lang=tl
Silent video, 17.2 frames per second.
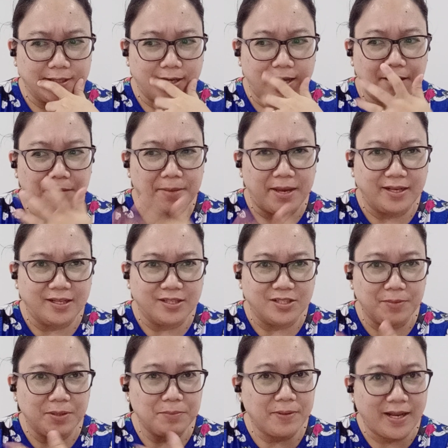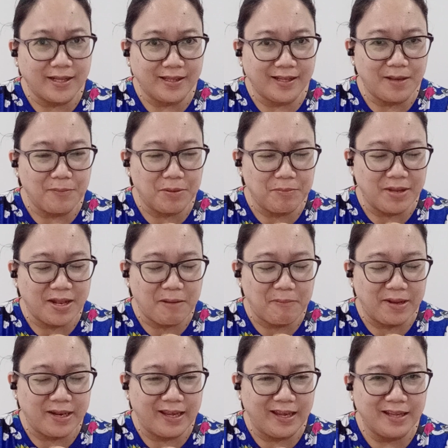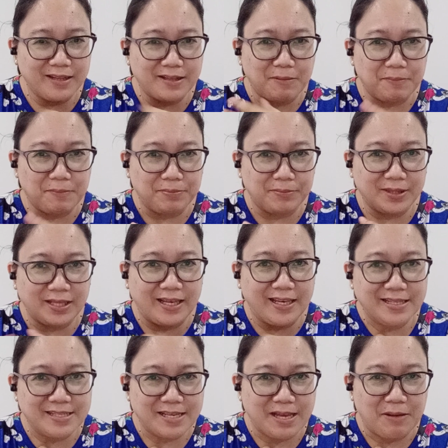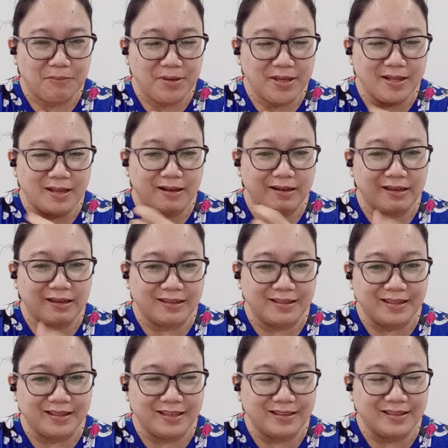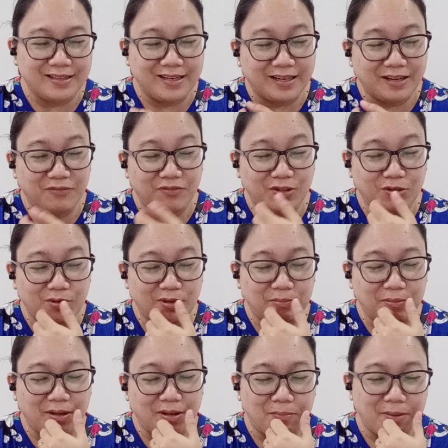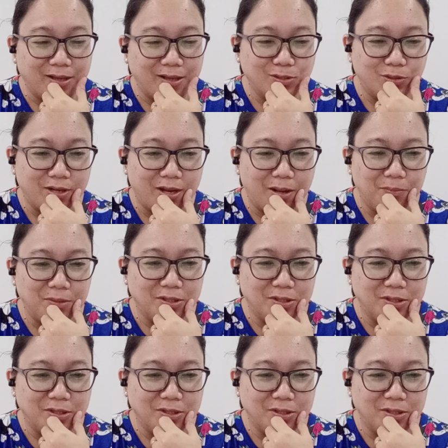ang management, parati kami minamaliit, ang tingin sa amin, ang liit-liit ng revenue na pinapasok namin.